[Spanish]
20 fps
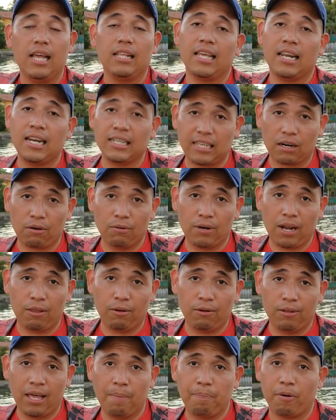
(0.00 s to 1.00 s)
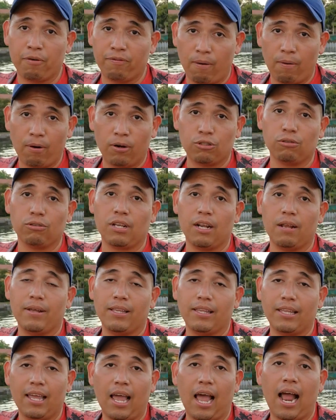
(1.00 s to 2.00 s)
¿Tienes alguna duda? Por favor,
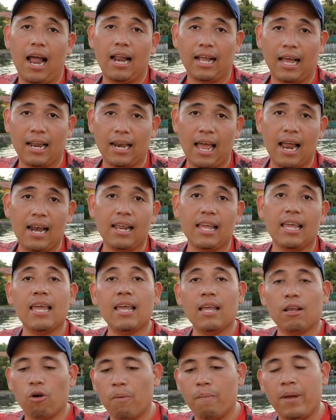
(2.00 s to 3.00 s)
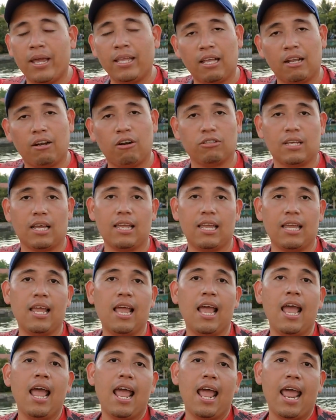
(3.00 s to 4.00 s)
suscríbete al canal y coméntanos
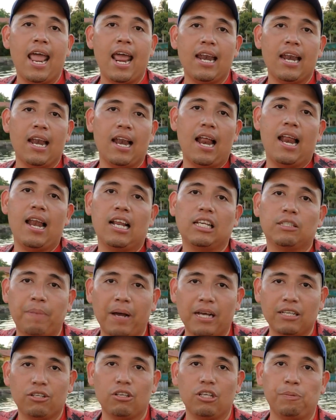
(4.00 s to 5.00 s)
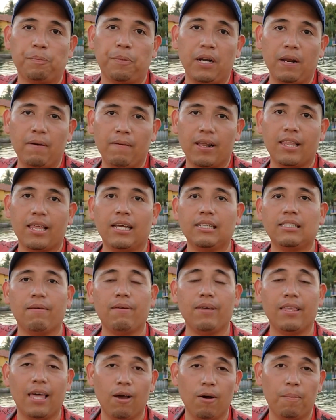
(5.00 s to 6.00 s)
ahí en el espacio disponible de este este
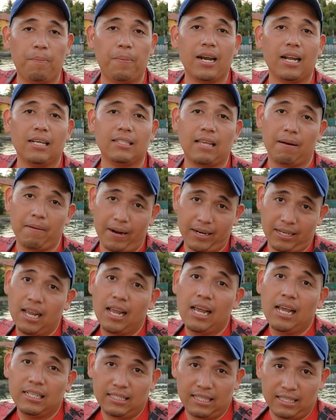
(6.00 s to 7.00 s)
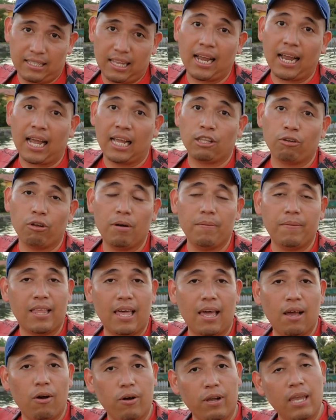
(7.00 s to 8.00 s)
video para saber si te encantó el
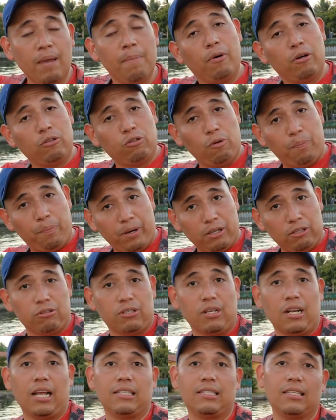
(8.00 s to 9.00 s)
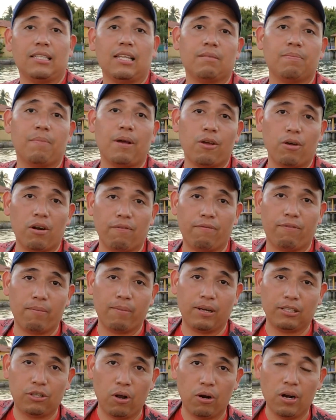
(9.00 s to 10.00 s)
video y por supuesto si necesitas mayor
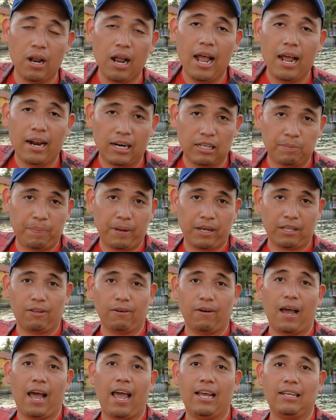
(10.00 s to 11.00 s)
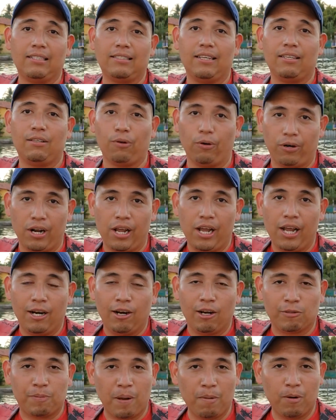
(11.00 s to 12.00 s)
información respecto a este tour.
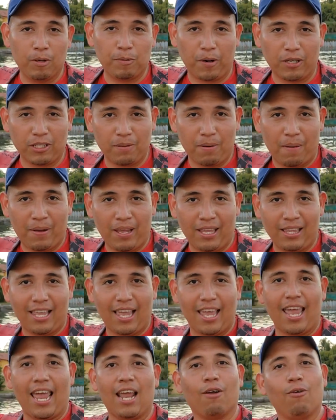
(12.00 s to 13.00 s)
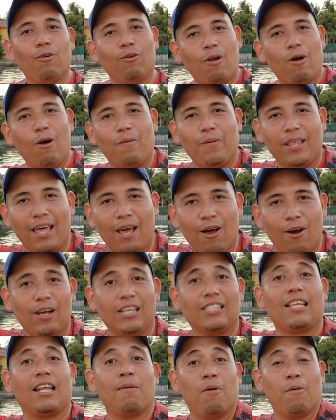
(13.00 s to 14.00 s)
Nos vemos próximamente en un nuevo video.
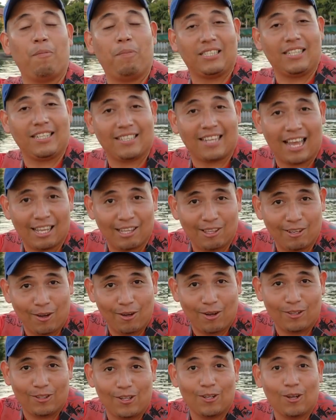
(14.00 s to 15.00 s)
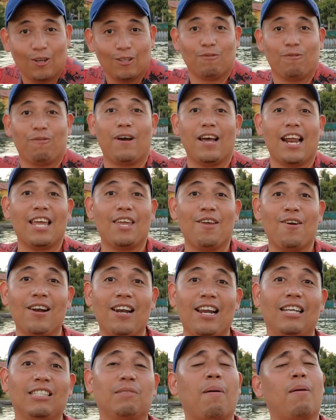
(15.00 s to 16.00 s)
Estaremos visitando los
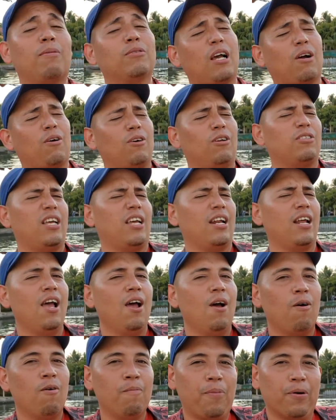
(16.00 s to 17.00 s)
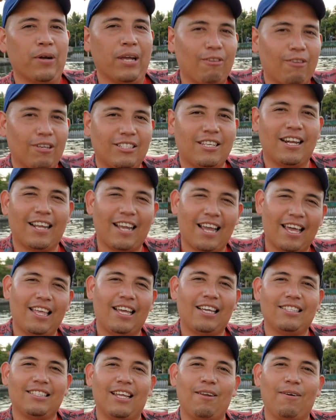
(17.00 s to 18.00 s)
farallones. Vamos a conocer un poquito acerca
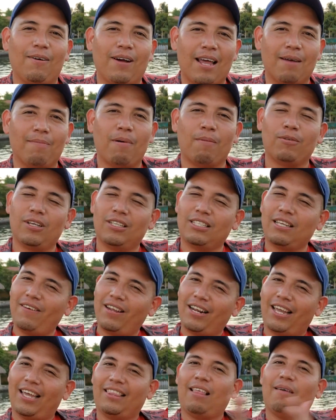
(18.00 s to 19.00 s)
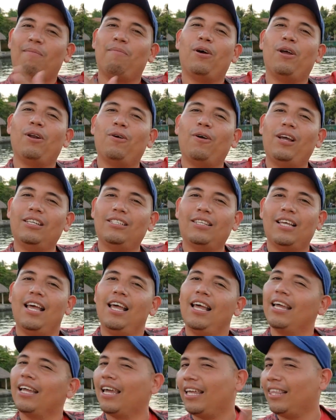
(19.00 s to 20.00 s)
de este lugar. Vamos a saber qué tan bueno es,
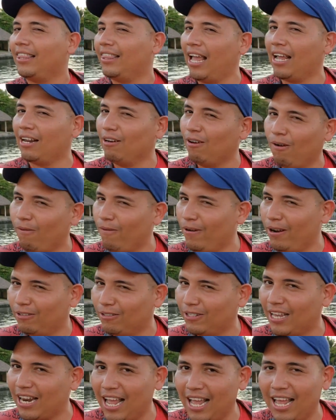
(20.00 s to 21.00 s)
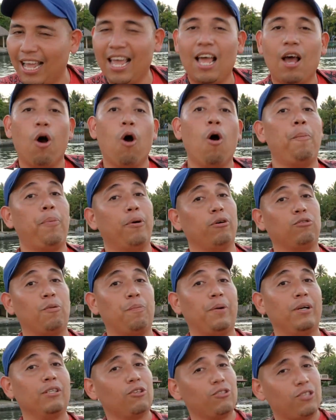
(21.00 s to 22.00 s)
qué tan no bueno será. O por
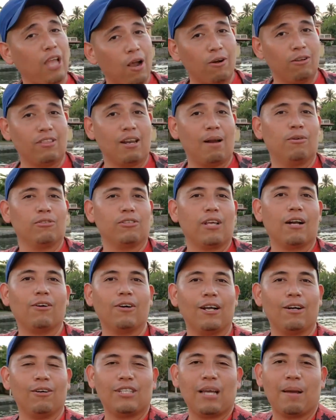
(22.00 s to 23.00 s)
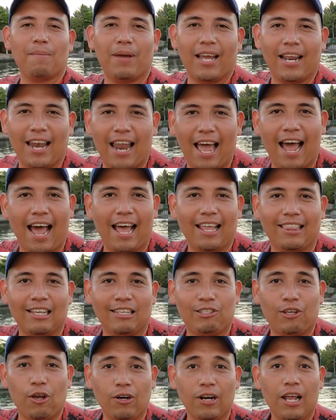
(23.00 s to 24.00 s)
supuesto si encontramos algo que nos llame la
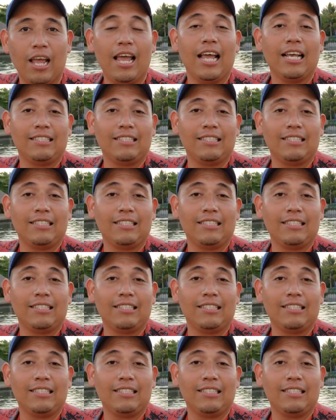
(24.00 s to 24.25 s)
atención.